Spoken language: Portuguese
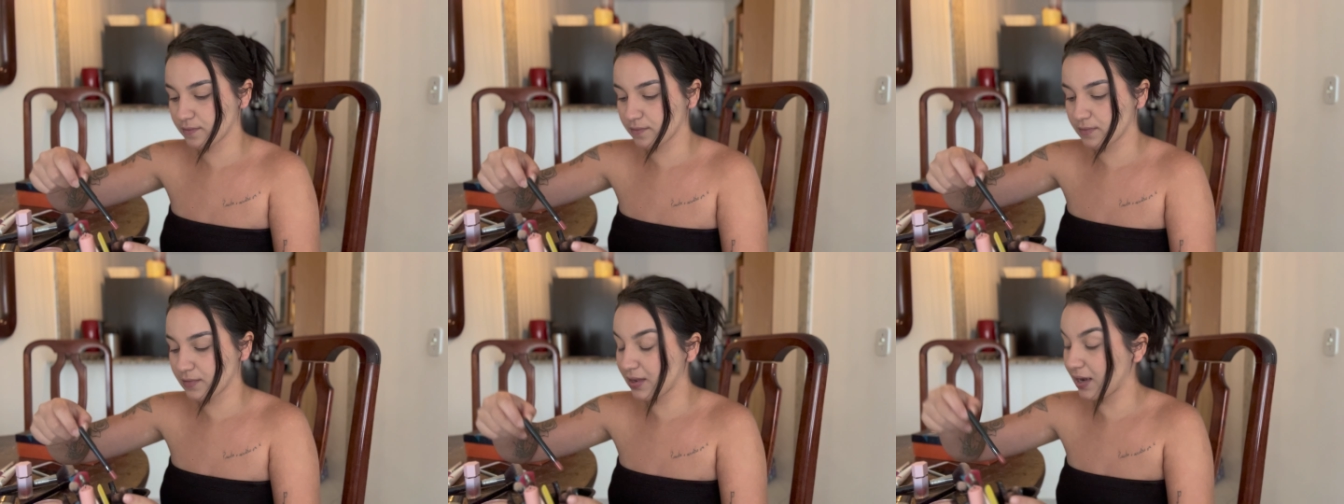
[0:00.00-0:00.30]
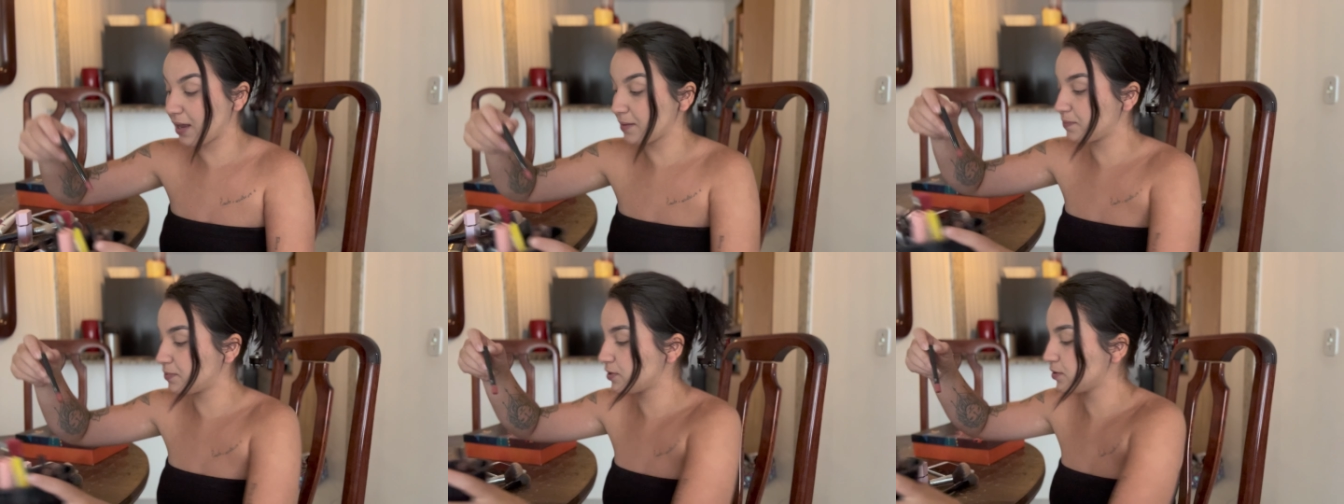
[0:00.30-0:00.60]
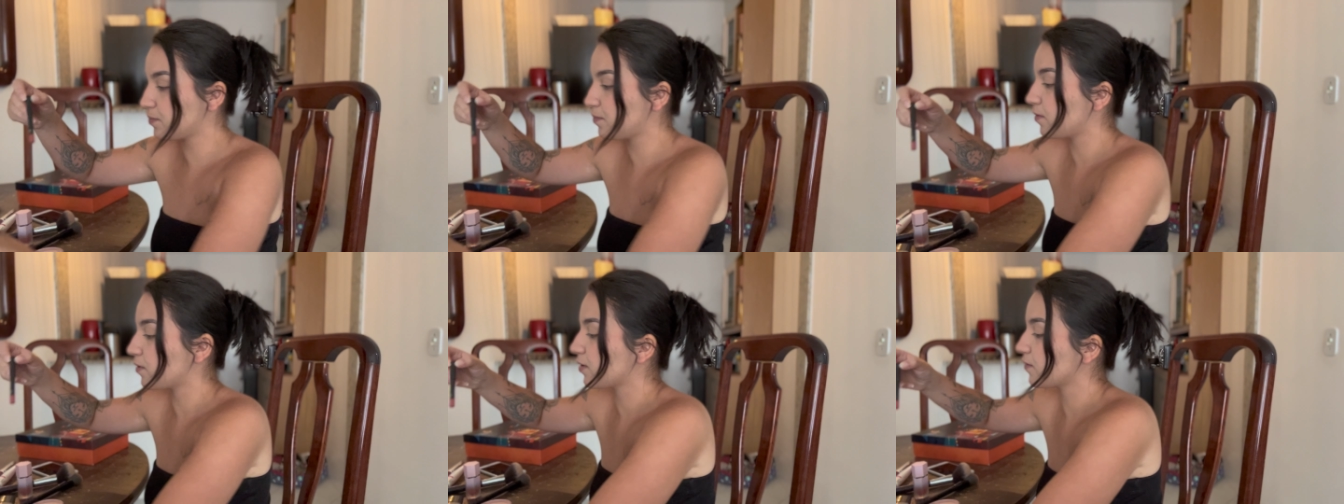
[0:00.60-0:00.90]
O lápis
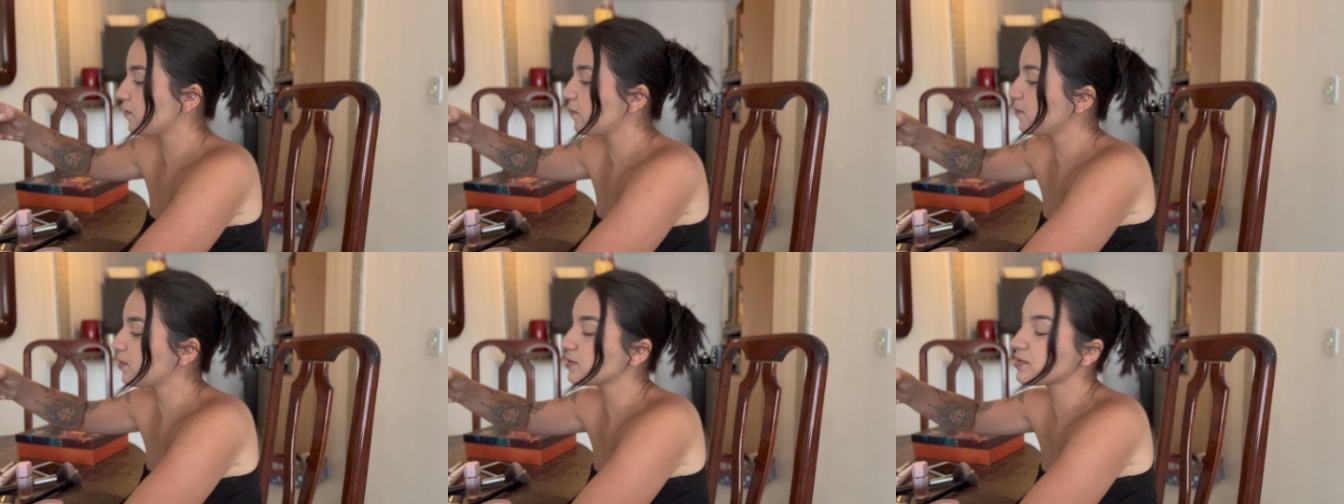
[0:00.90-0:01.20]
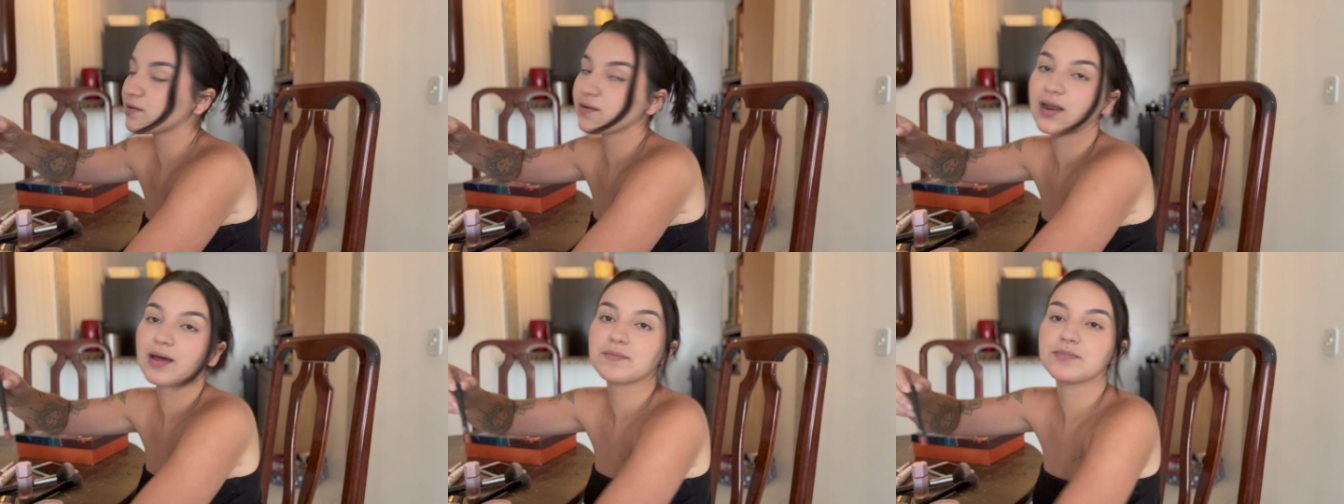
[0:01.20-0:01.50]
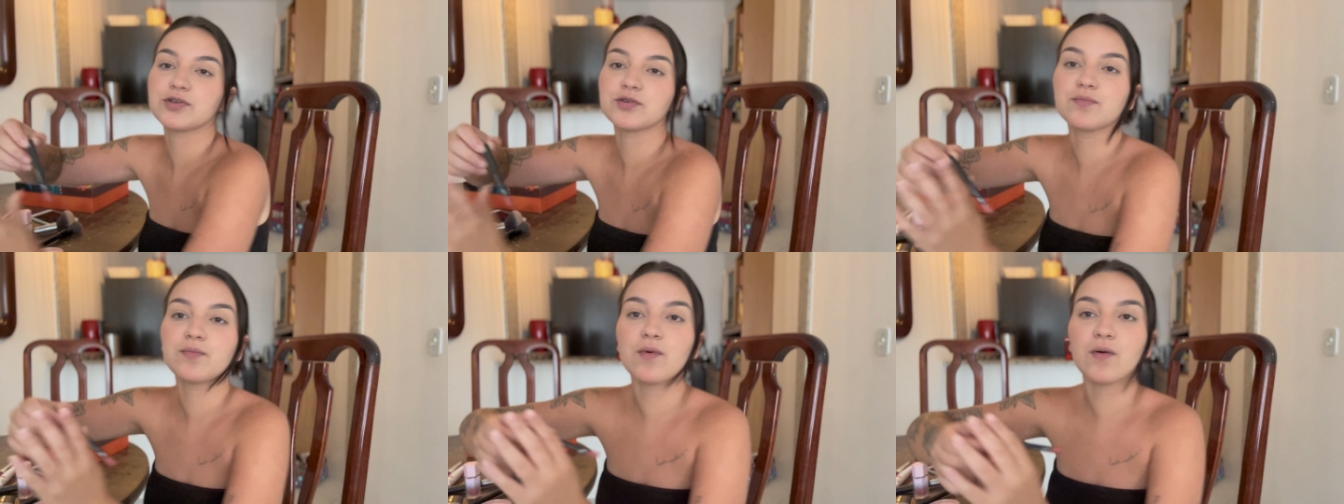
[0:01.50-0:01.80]
de boca. Vamos passar um
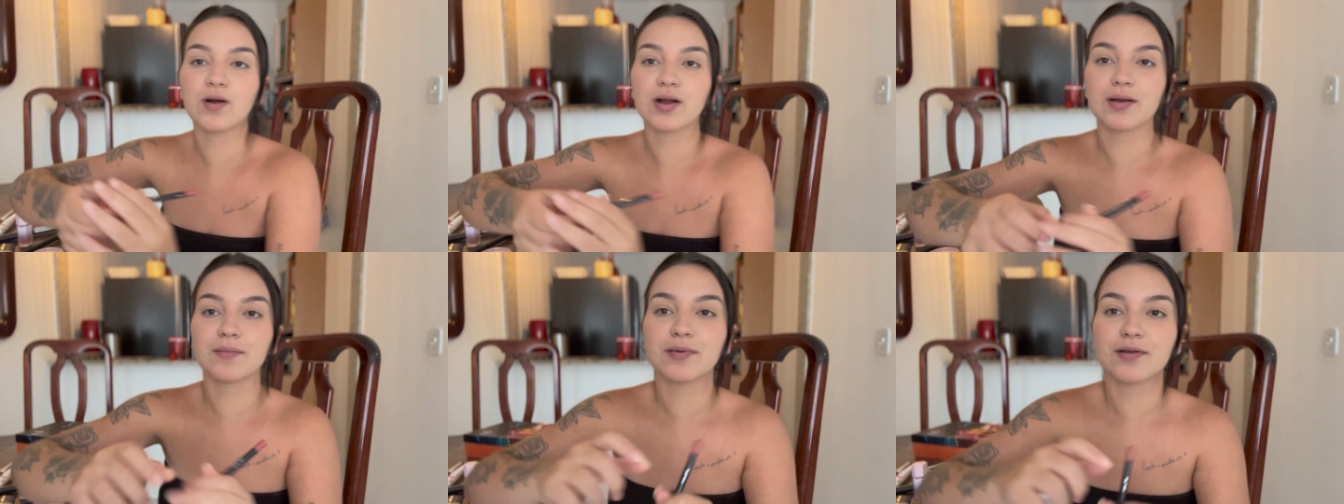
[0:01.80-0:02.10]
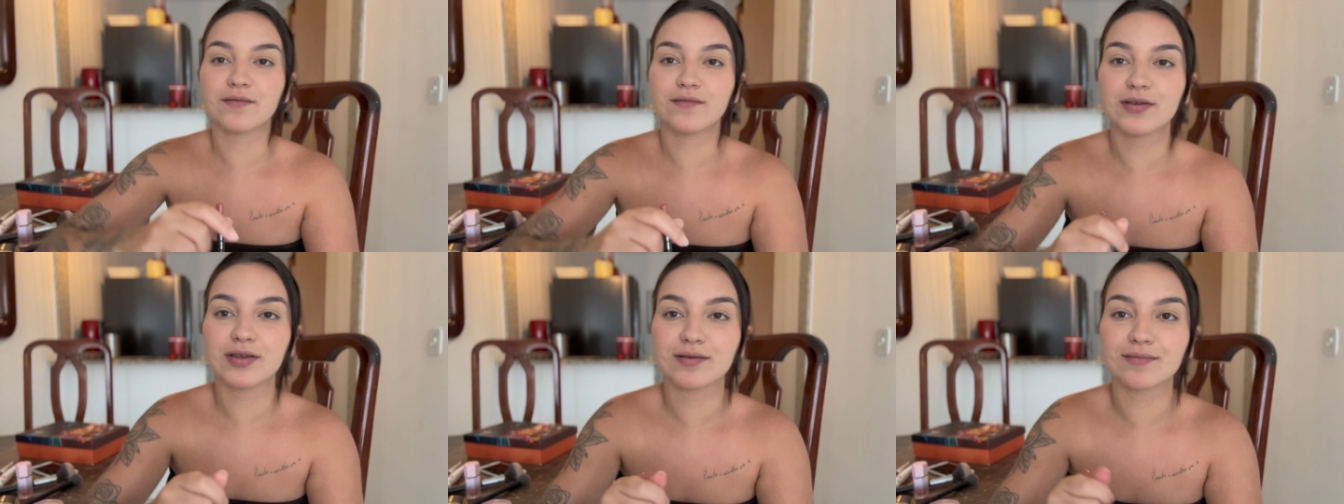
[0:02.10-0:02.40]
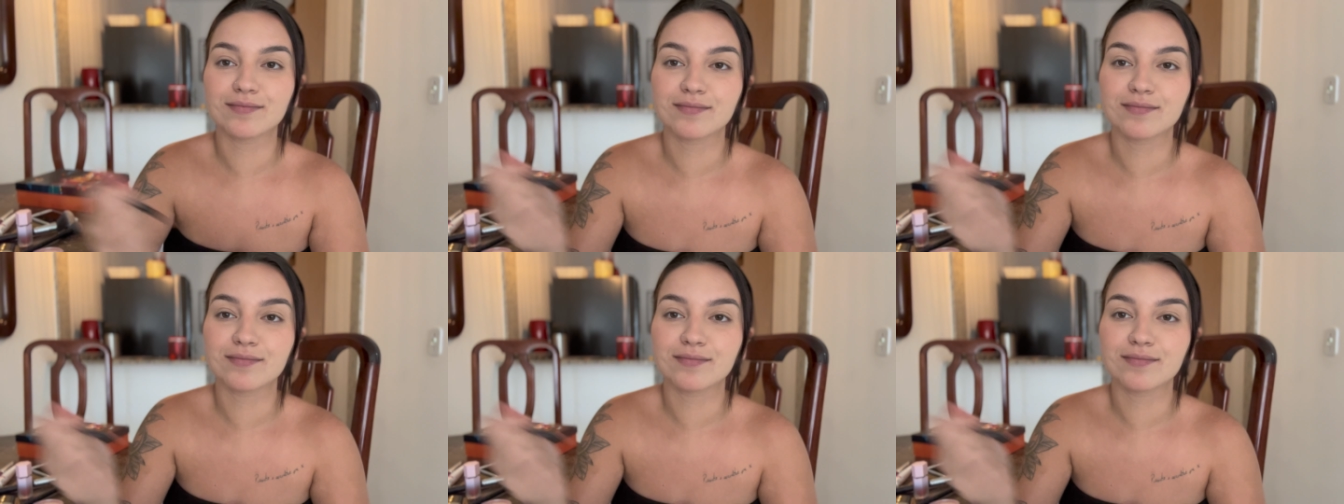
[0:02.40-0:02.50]
lápis de boca pra ver?